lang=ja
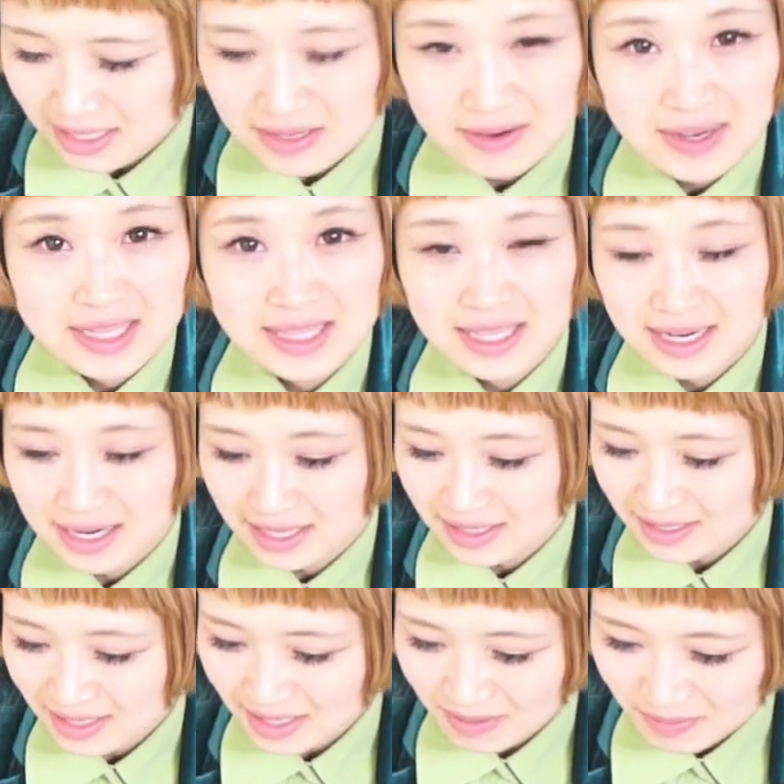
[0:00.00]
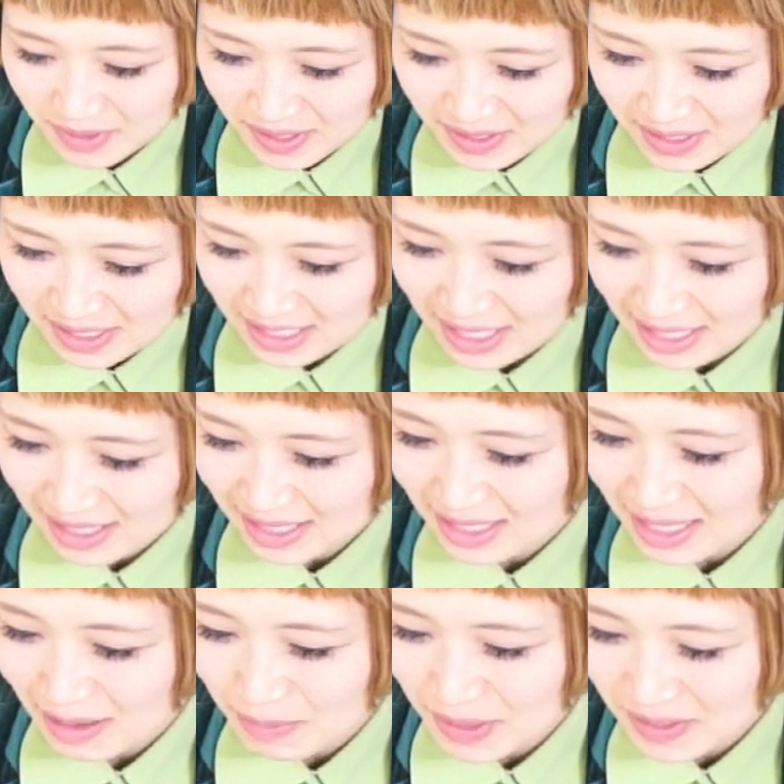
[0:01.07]
よかったら使ってみてください
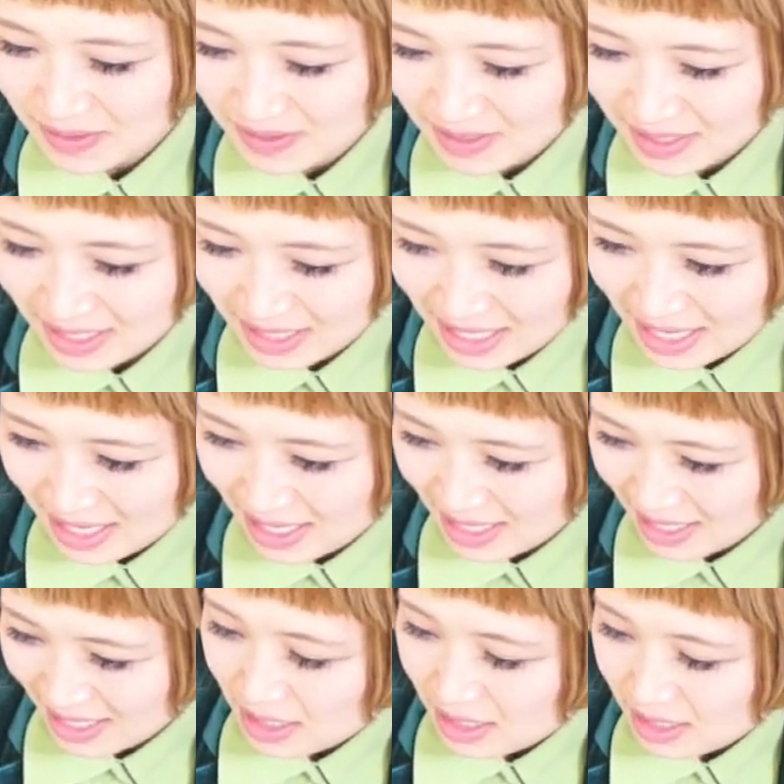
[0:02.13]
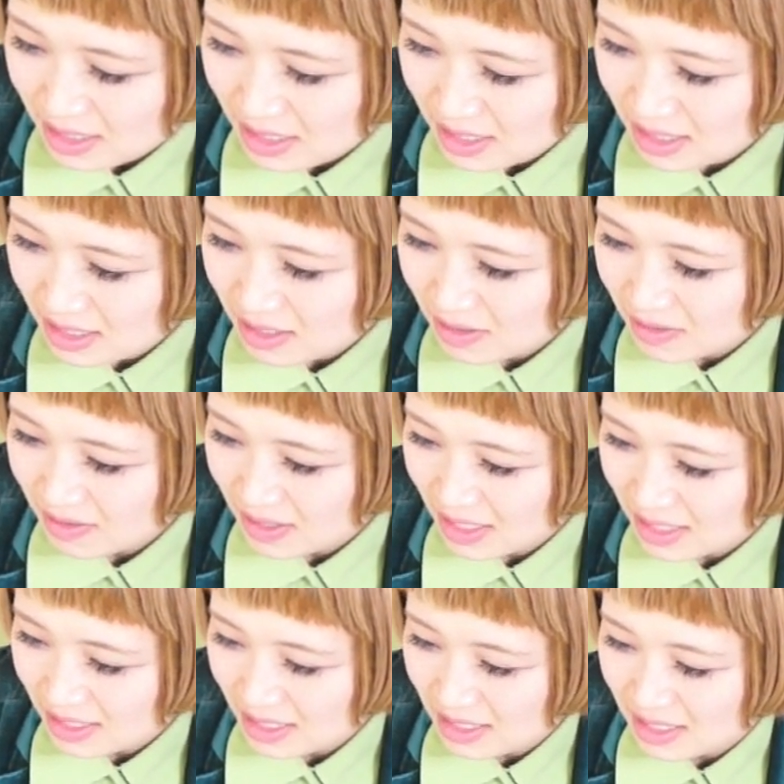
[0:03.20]
甘くつかない身長
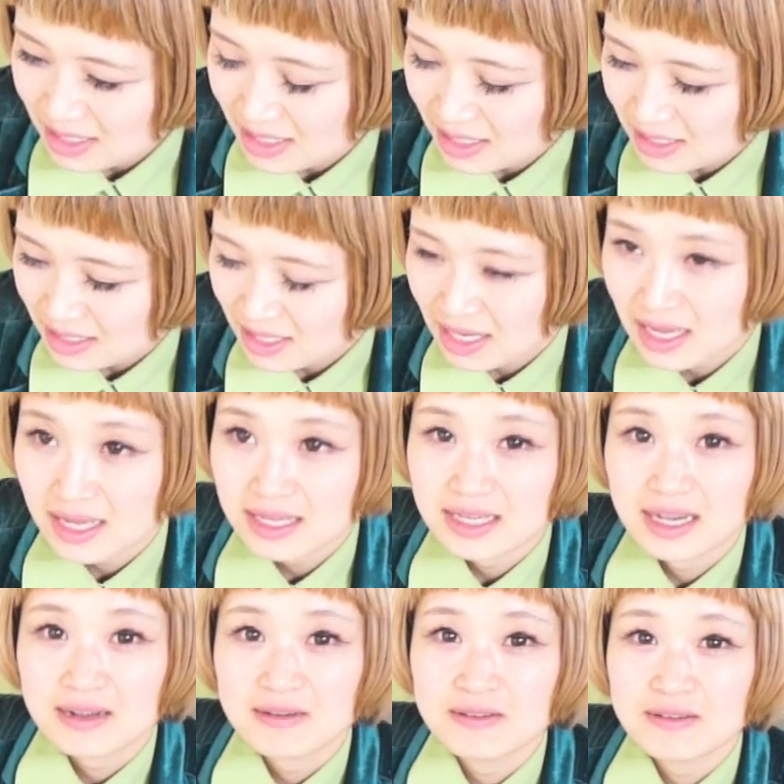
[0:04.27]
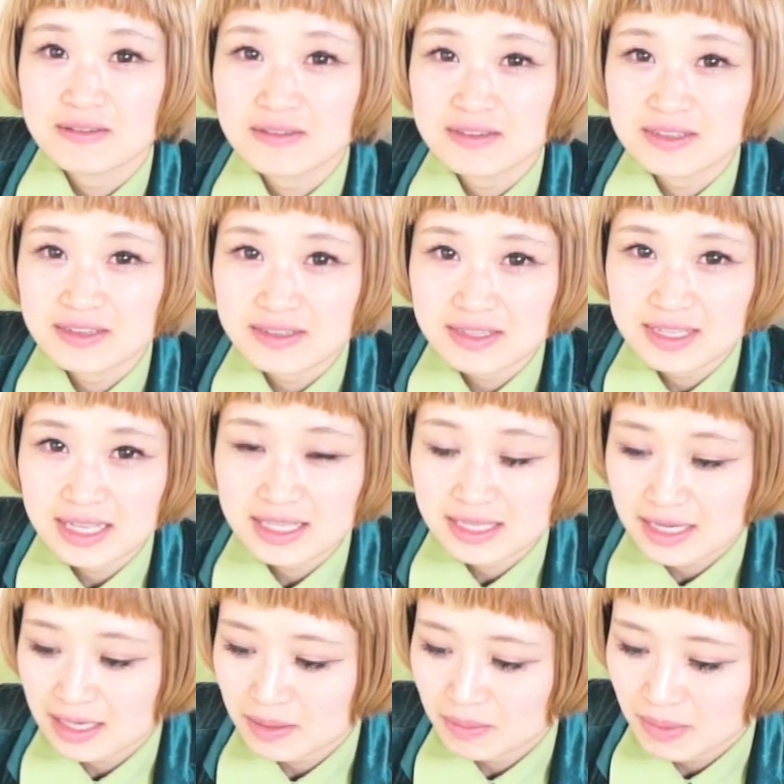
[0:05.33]
何センチですか160
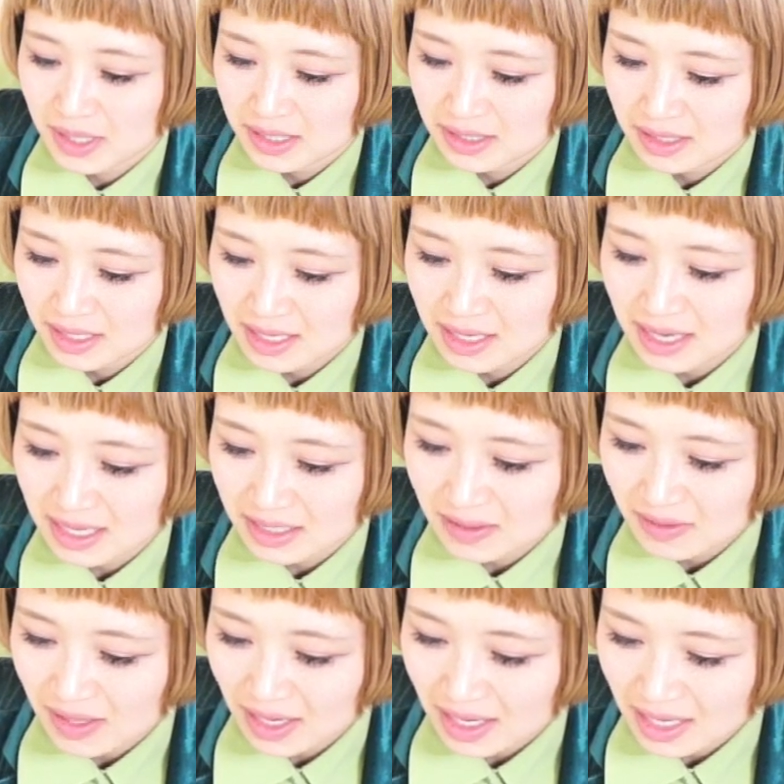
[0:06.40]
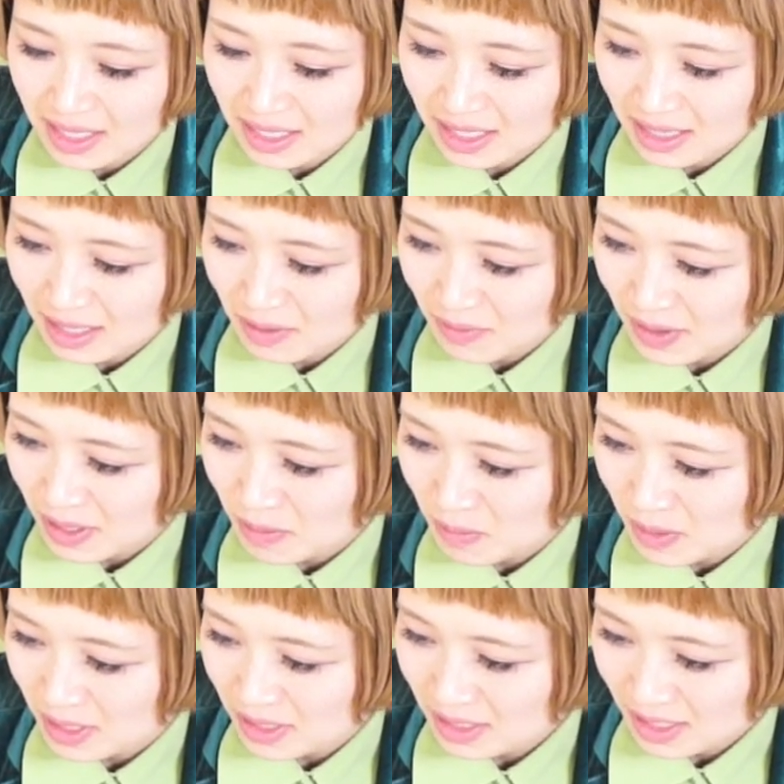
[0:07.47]
センチあります意外とでかいねと言われ
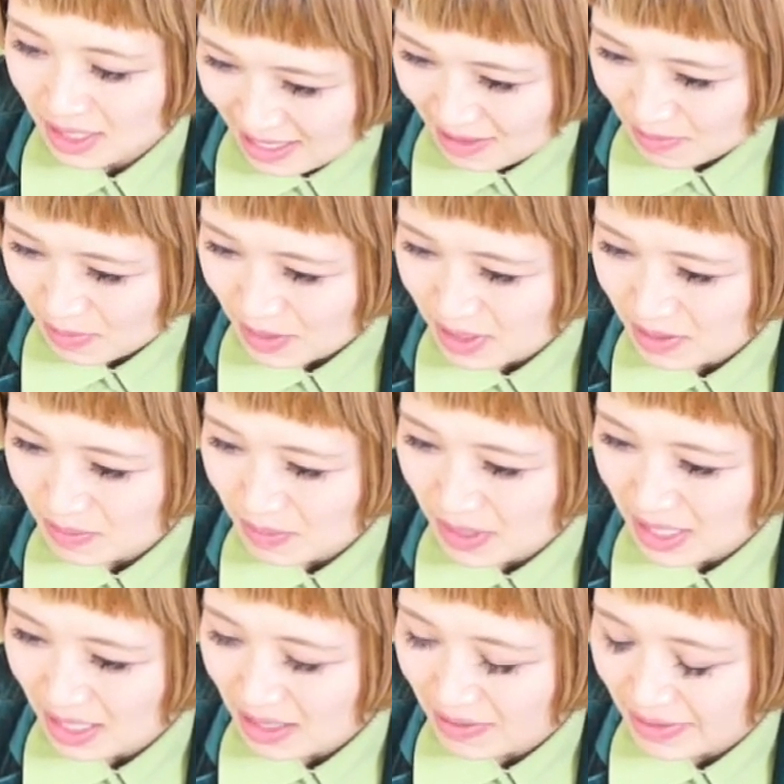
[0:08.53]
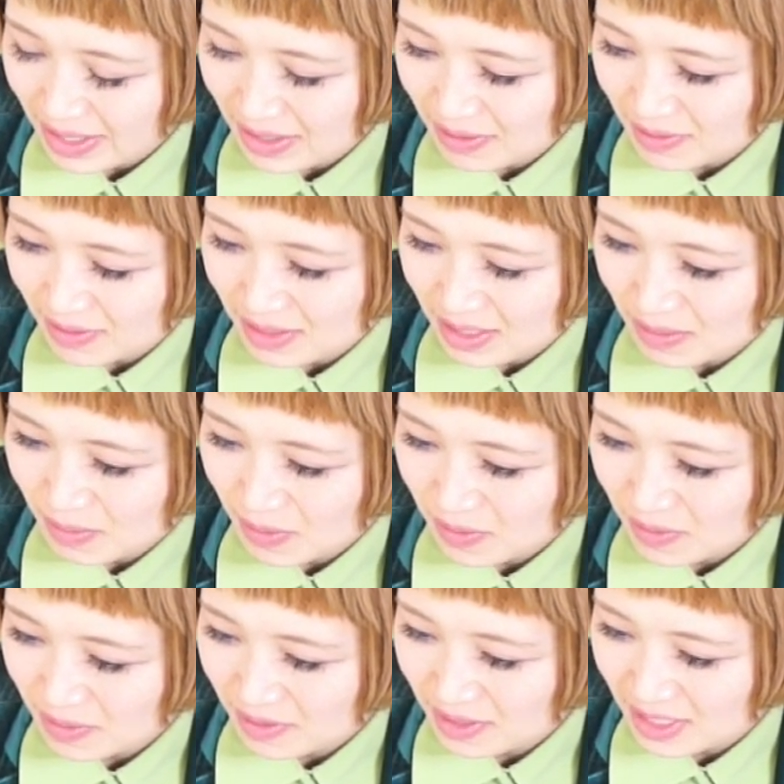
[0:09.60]
ますもし生まれ変われるとして
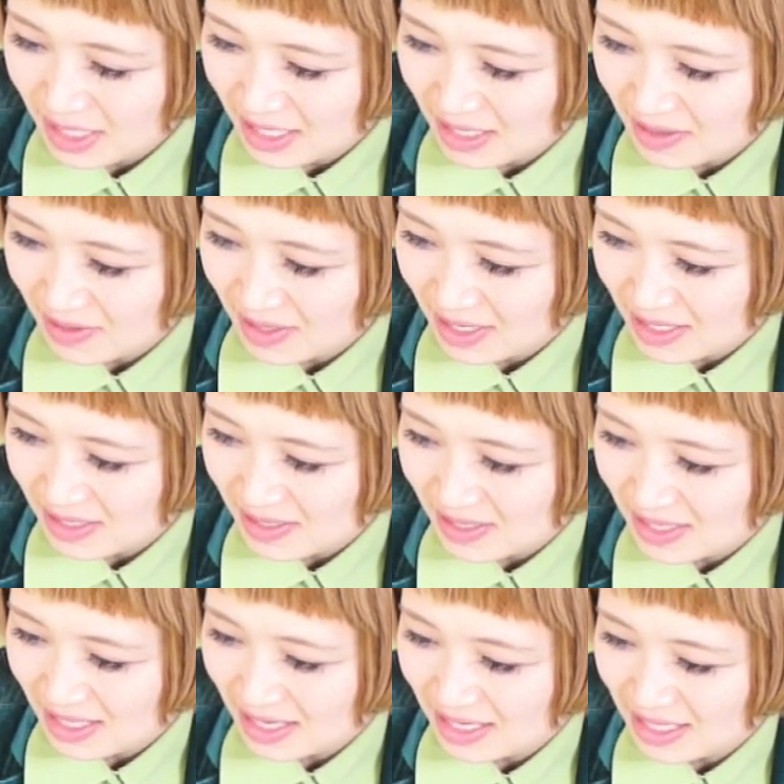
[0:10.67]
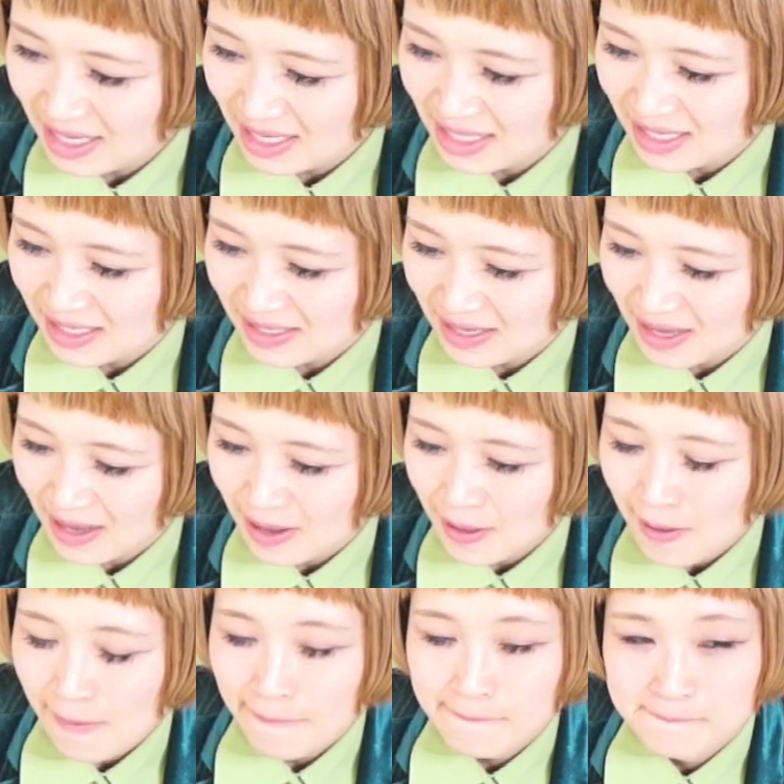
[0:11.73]
も大食いできる体質になりたいですか
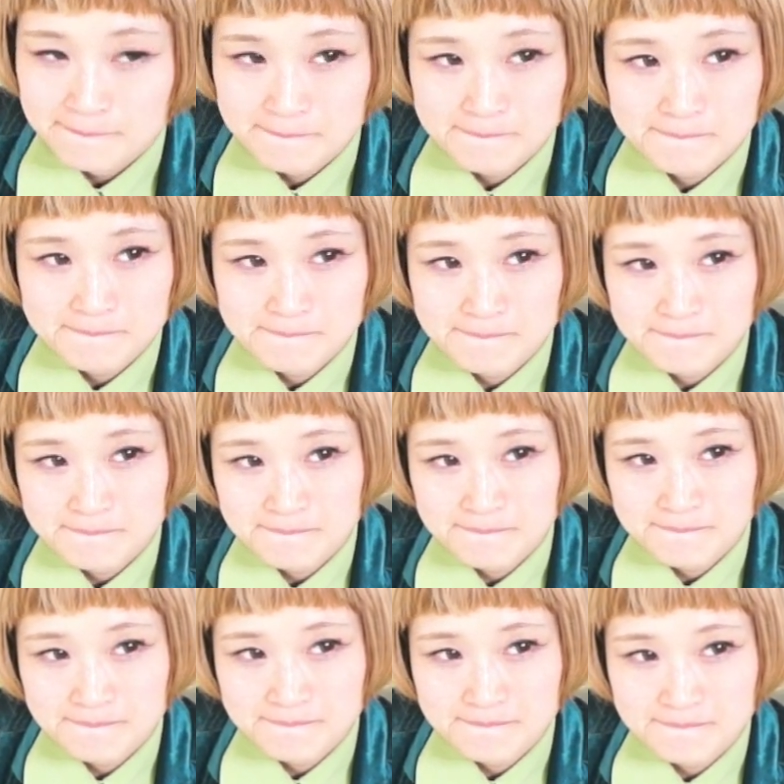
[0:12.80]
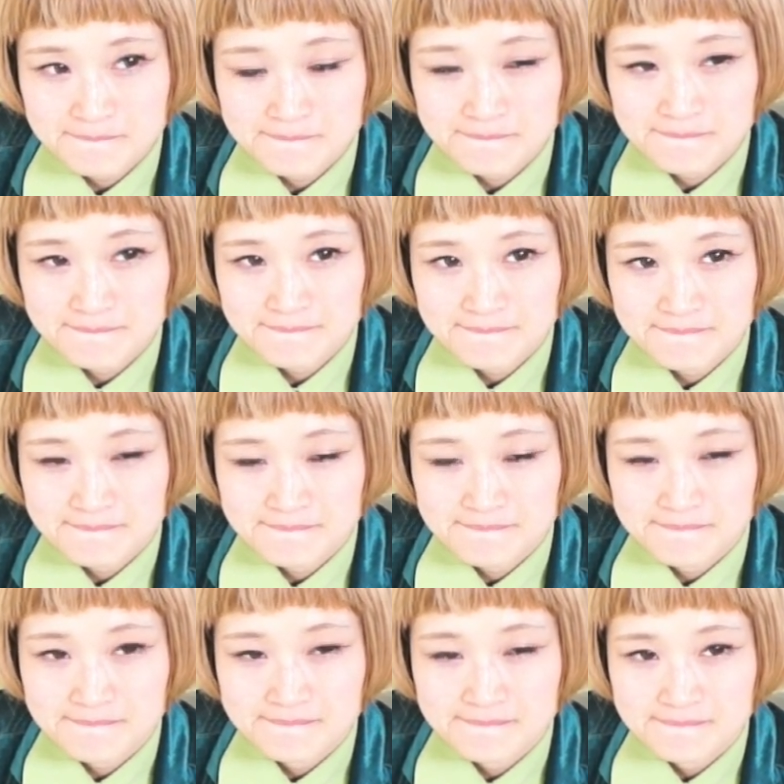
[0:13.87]
うー
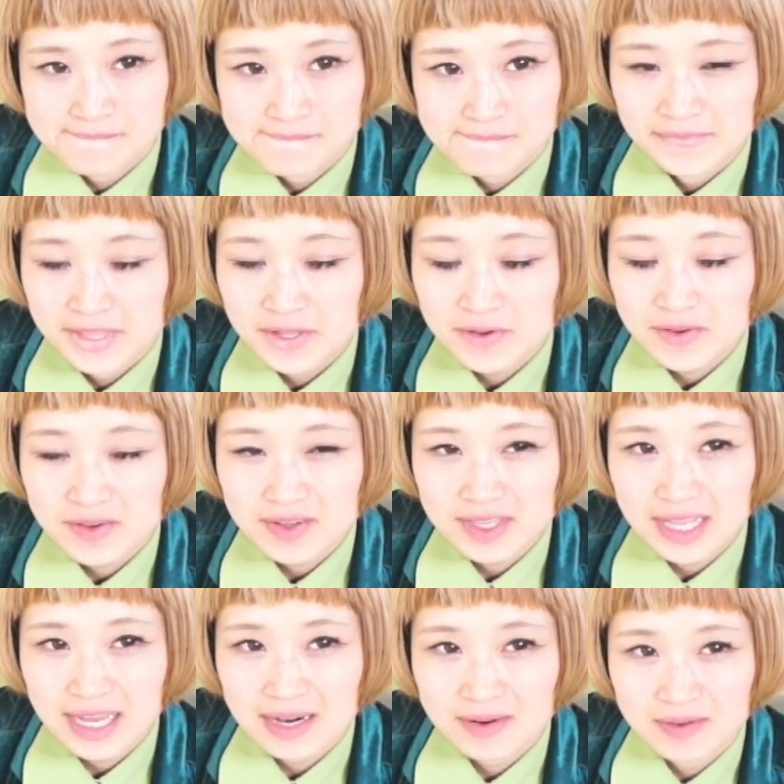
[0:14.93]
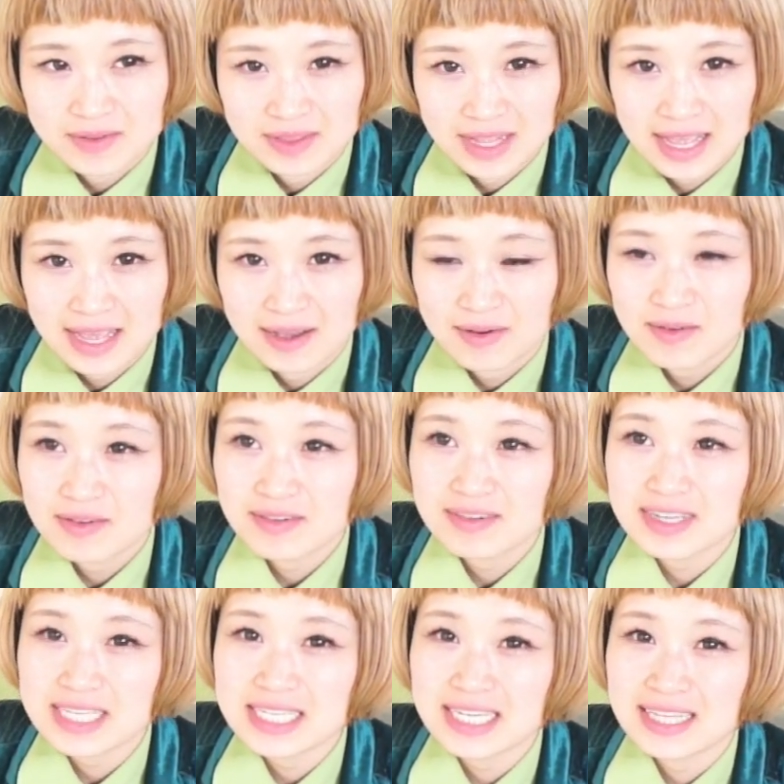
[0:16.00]
んどうだろうね大
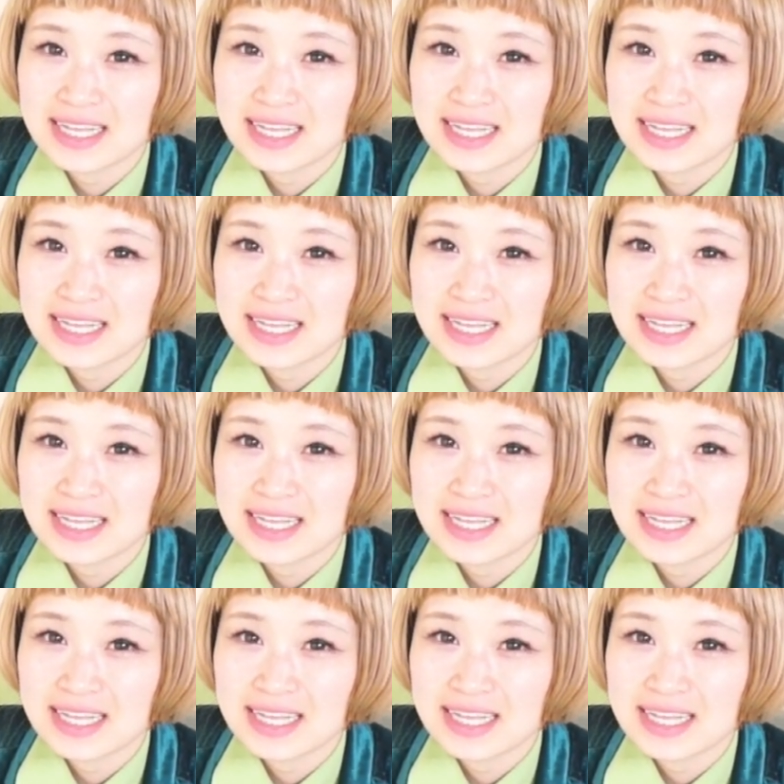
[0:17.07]
食いじゃ